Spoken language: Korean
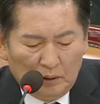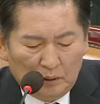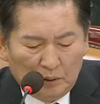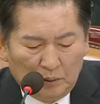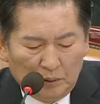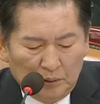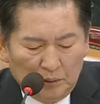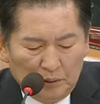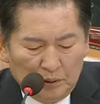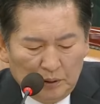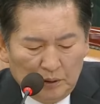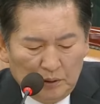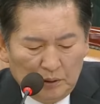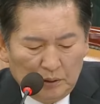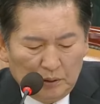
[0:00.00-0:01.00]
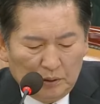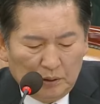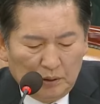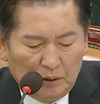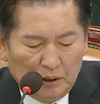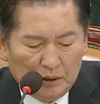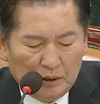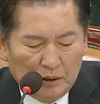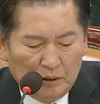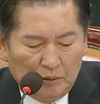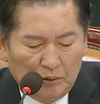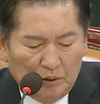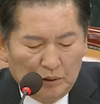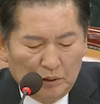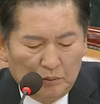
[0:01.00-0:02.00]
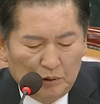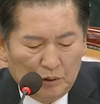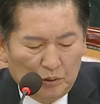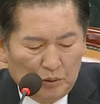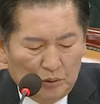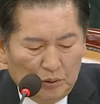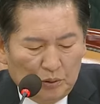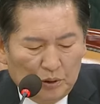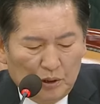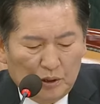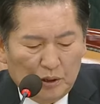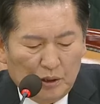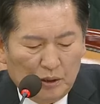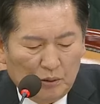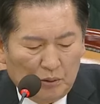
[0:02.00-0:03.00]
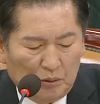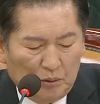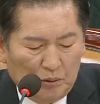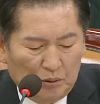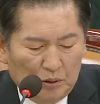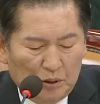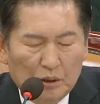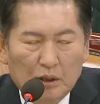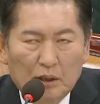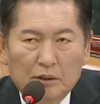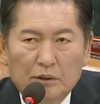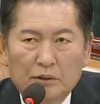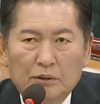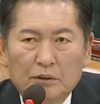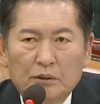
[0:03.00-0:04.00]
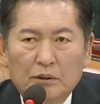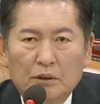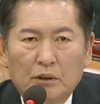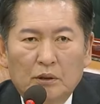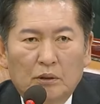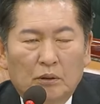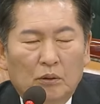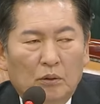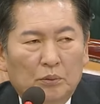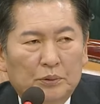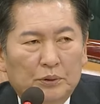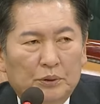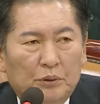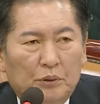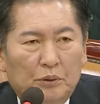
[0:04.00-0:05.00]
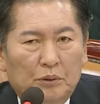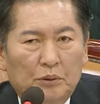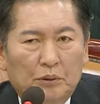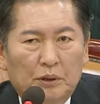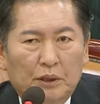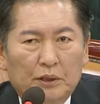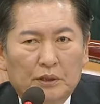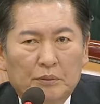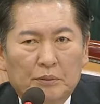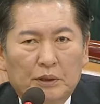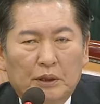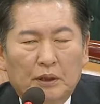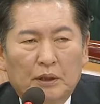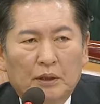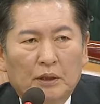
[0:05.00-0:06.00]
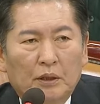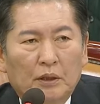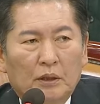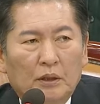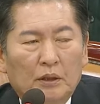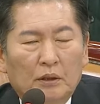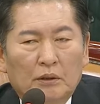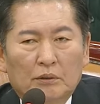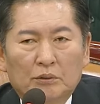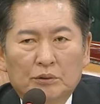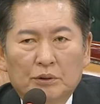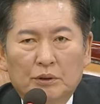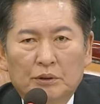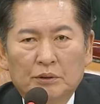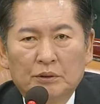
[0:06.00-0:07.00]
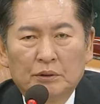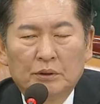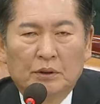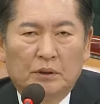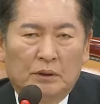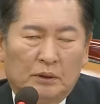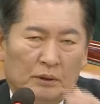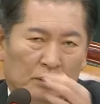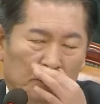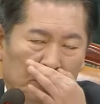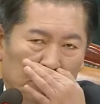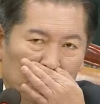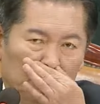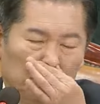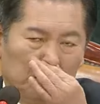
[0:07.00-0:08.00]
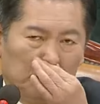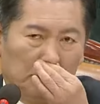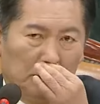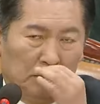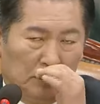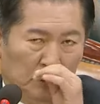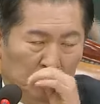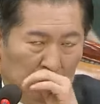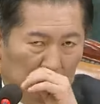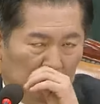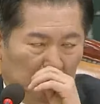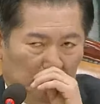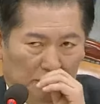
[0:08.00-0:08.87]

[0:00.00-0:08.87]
어, 토론은 신청하신 위원님 위주로 실시하고 시간은 5분으로 하겠습니다. 우선 오늘